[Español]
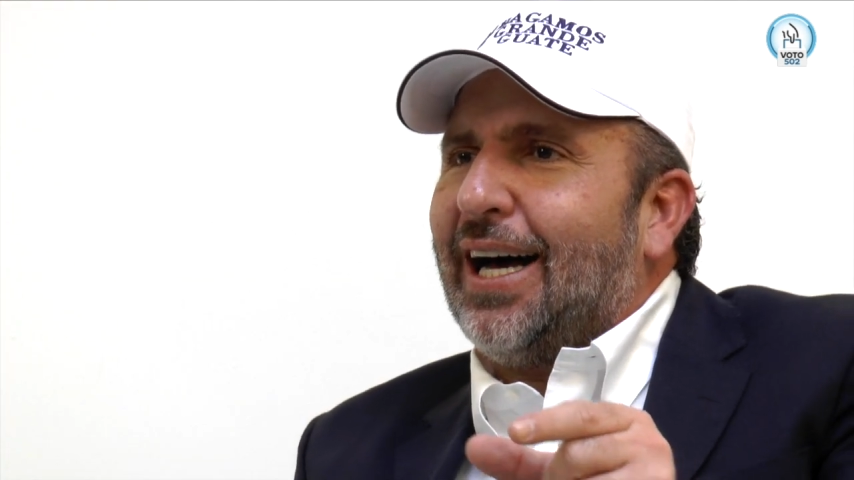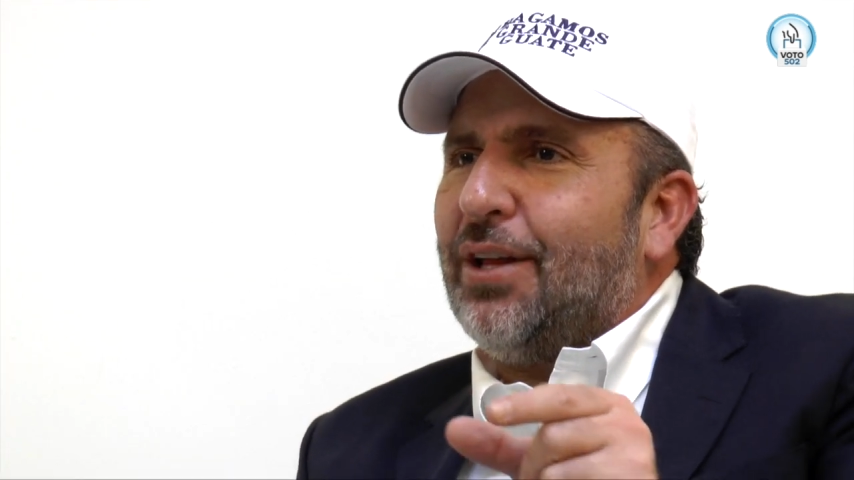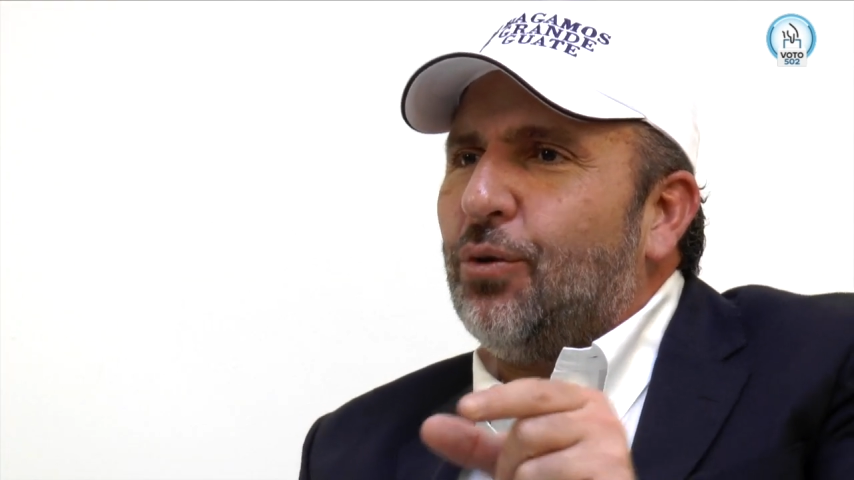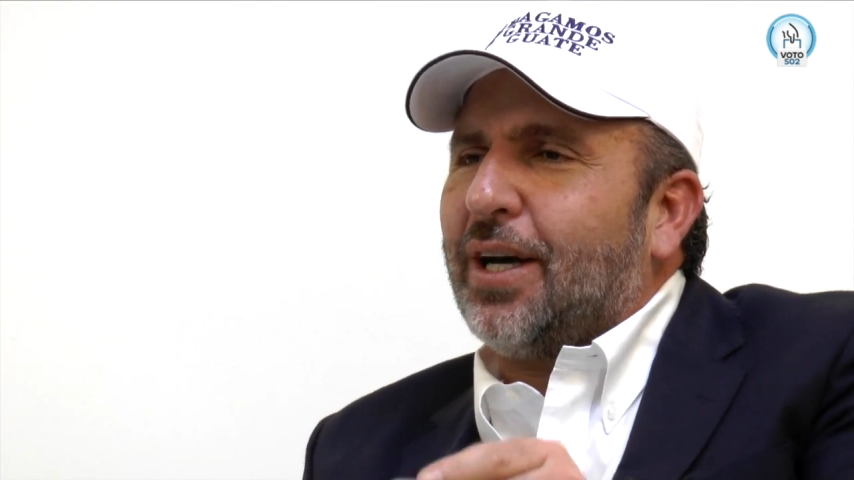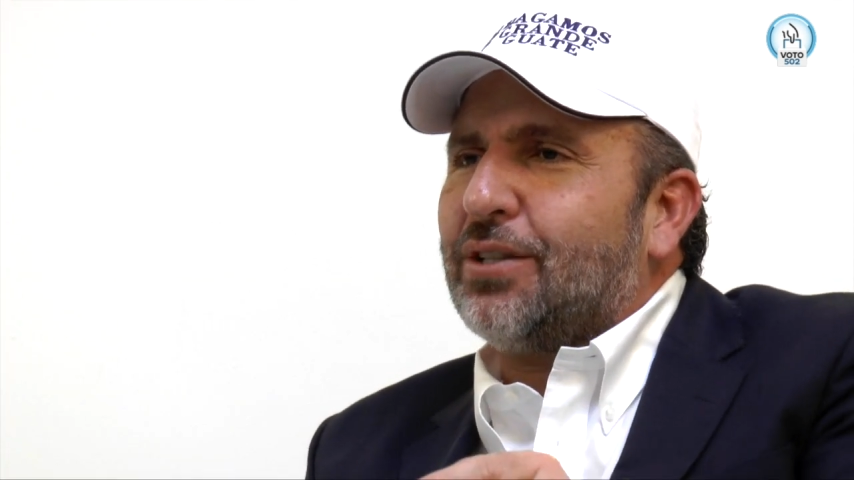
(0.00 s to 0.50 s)

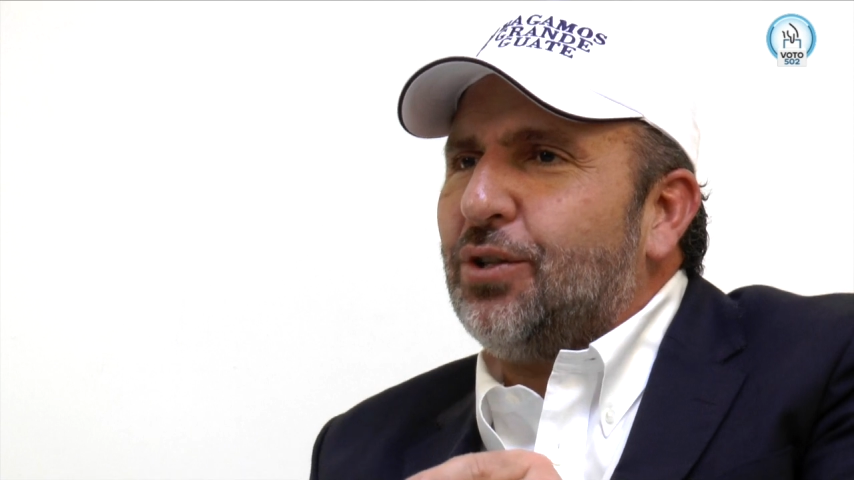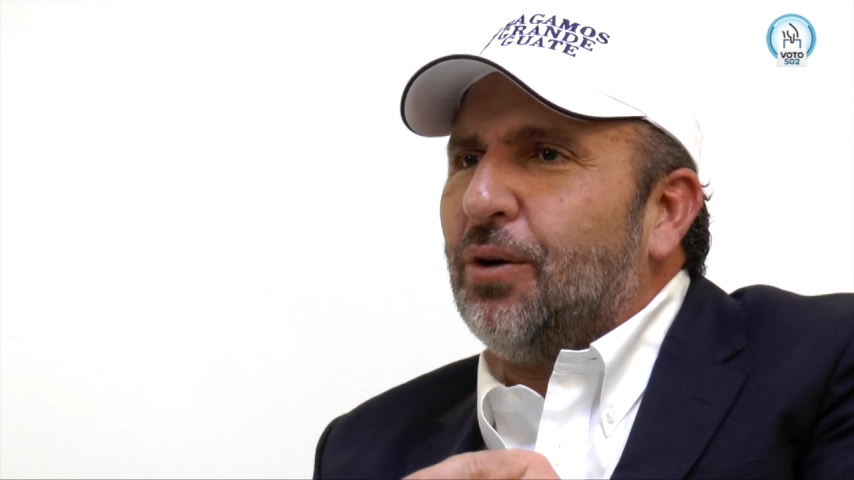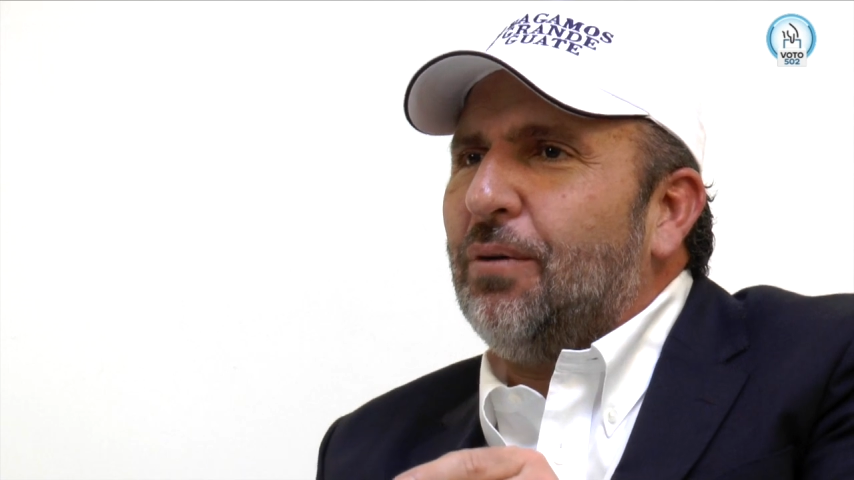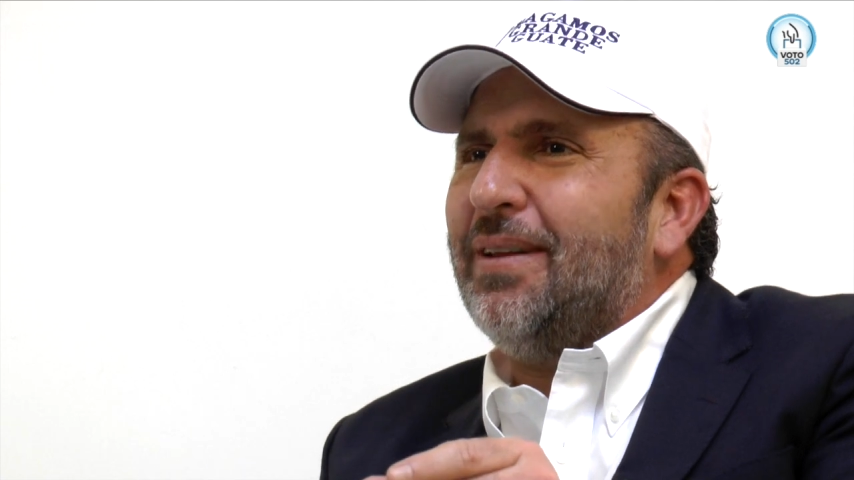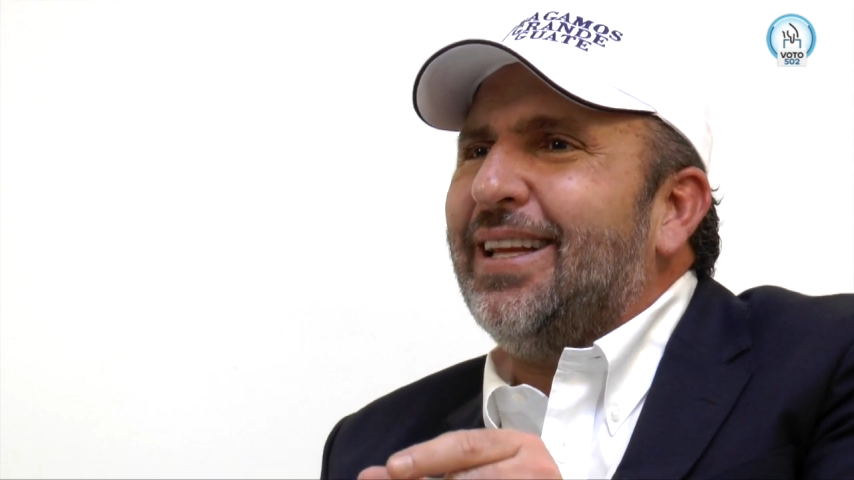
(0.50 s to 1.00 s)
a
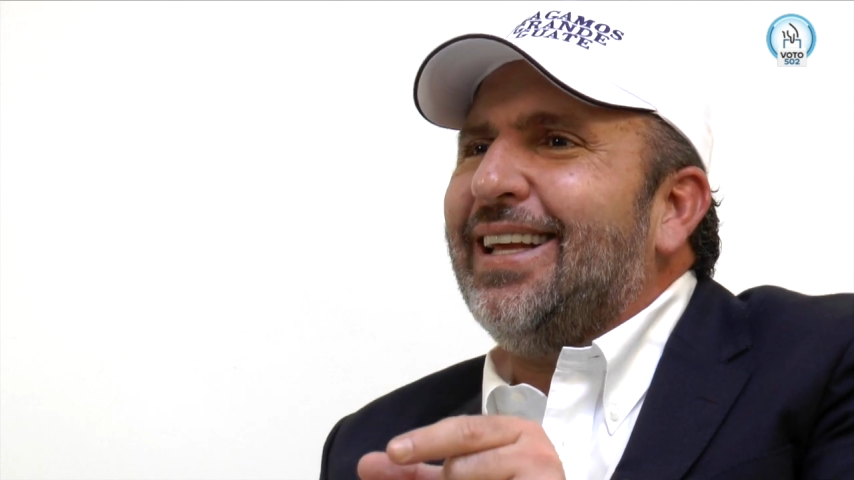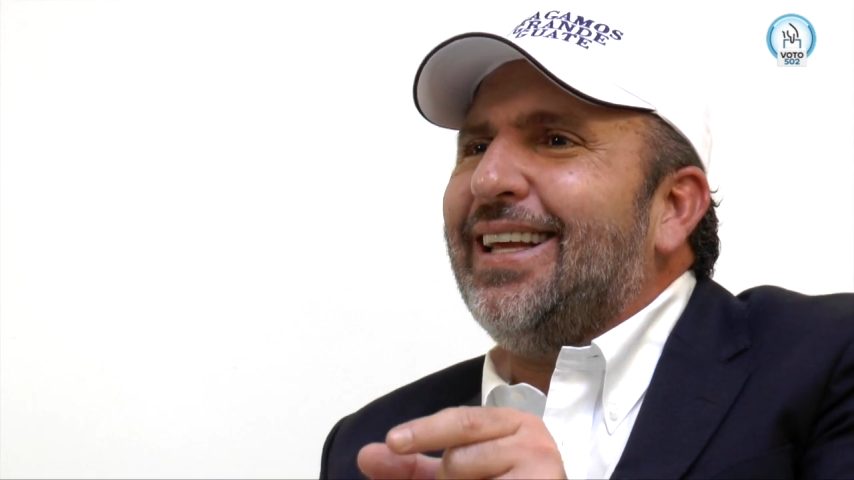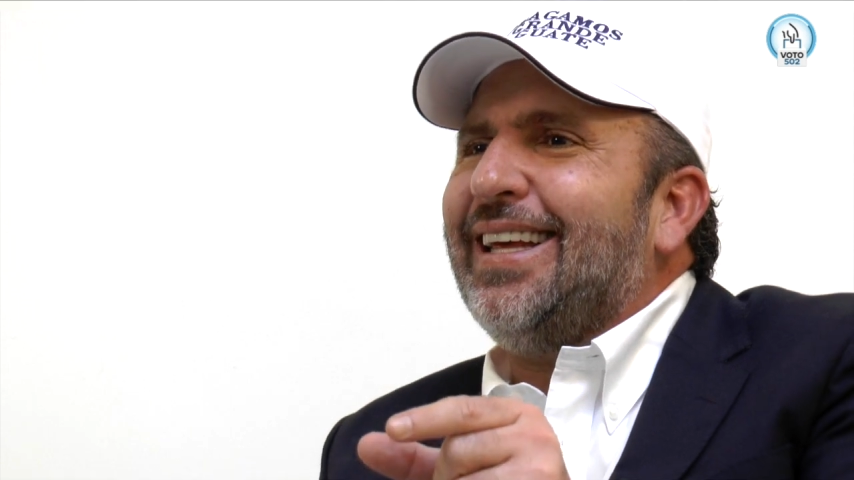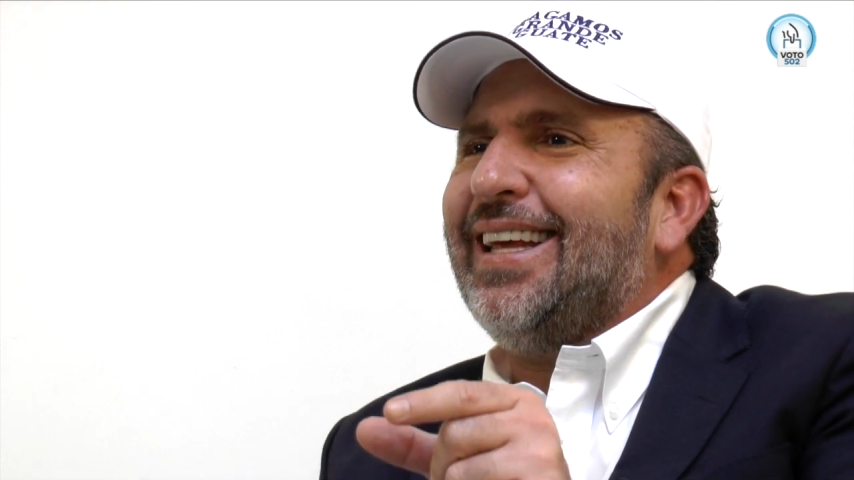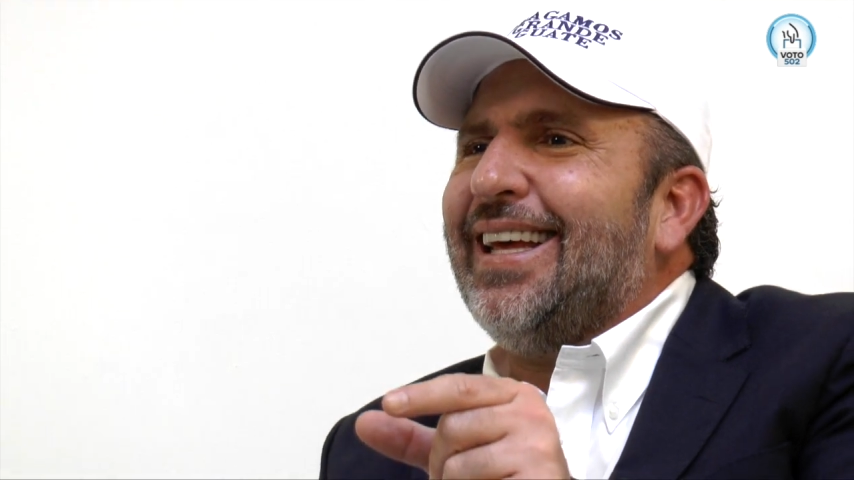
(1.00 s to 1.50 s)
educación
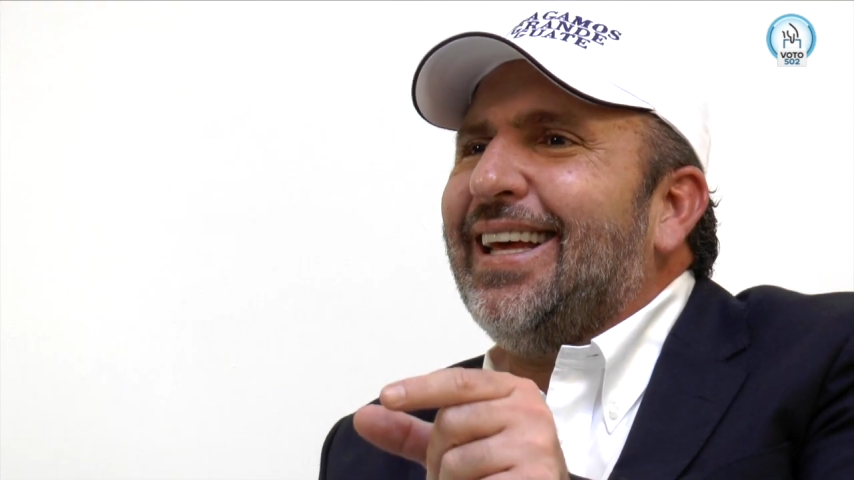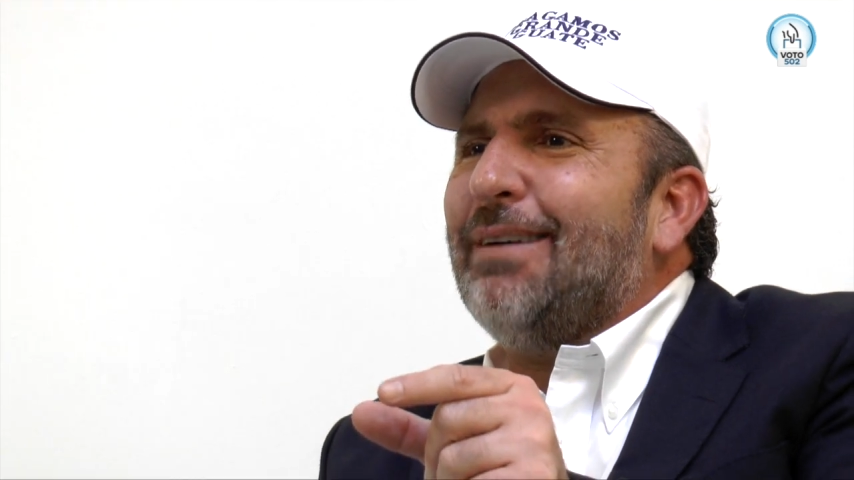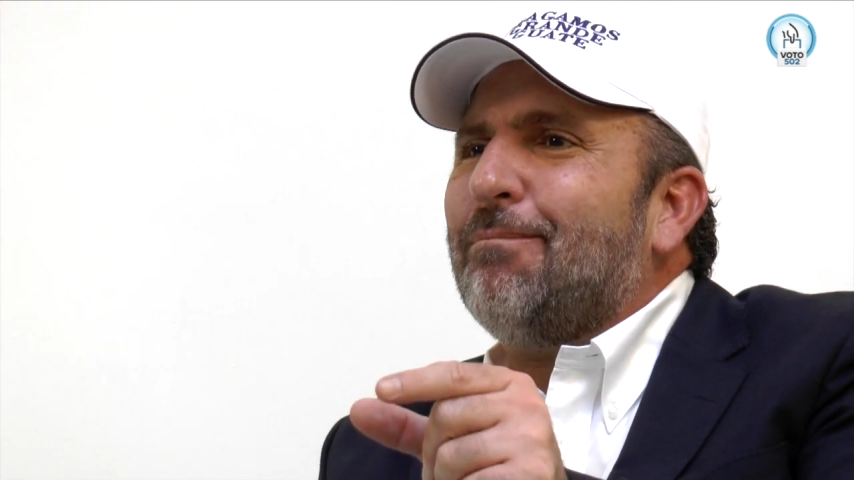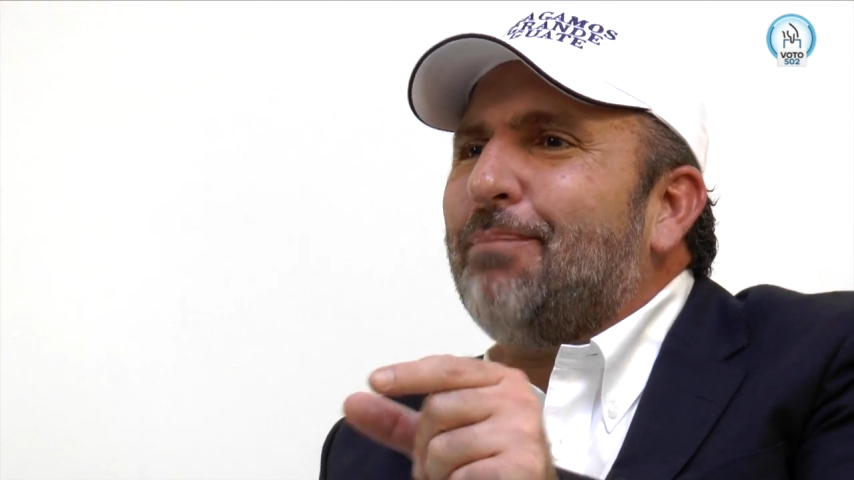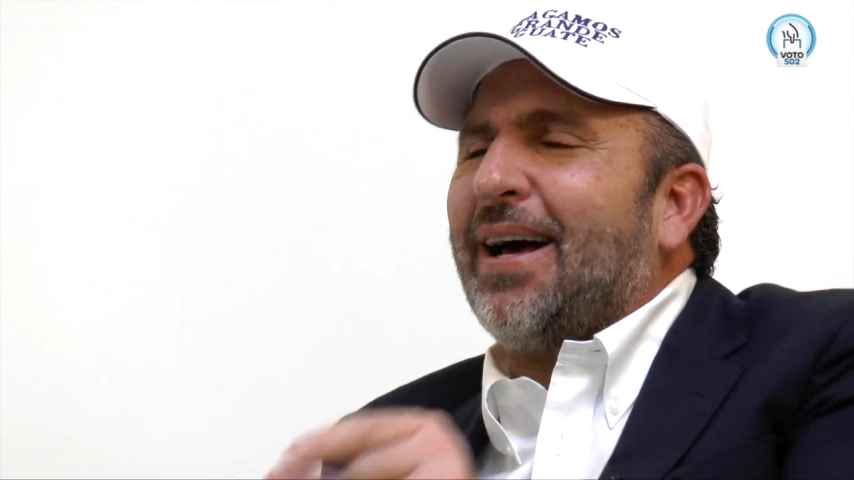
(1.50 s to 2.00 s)

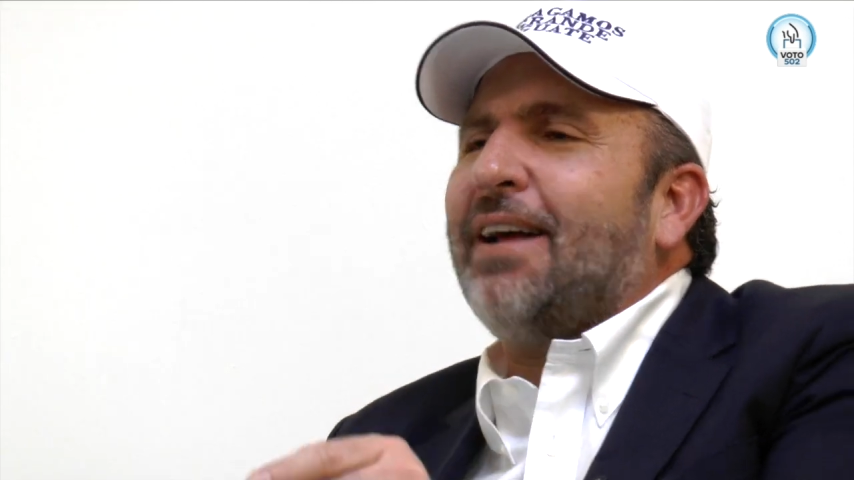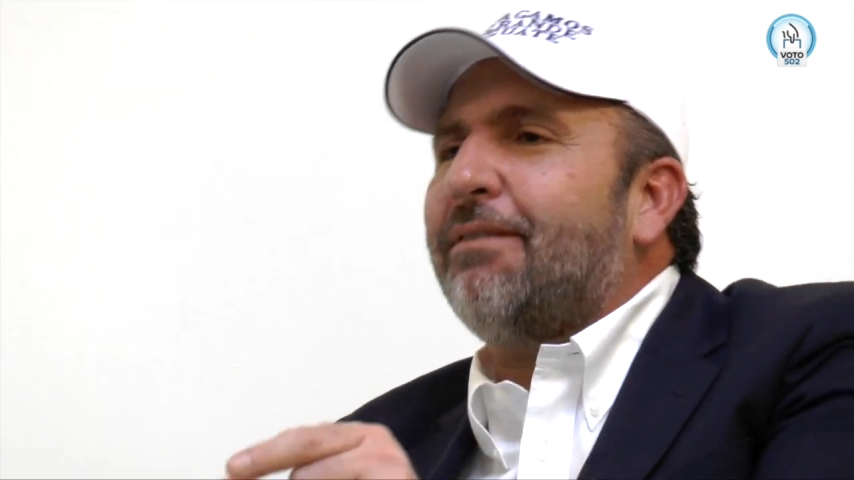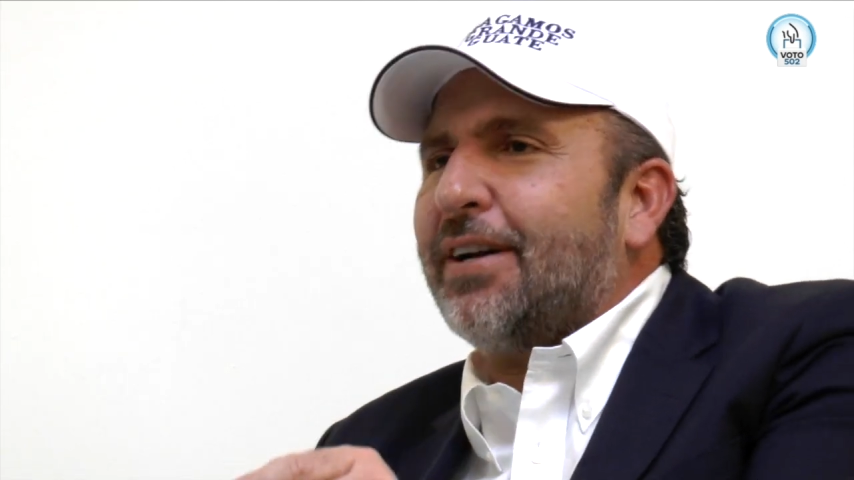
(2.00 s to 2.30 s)
para